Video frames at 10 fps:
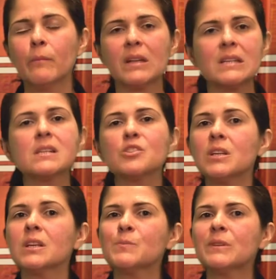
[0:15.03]
para trazer
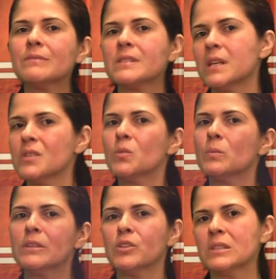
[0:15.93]
dicas para vocês
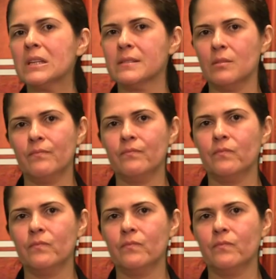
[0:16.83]
sobre legislação.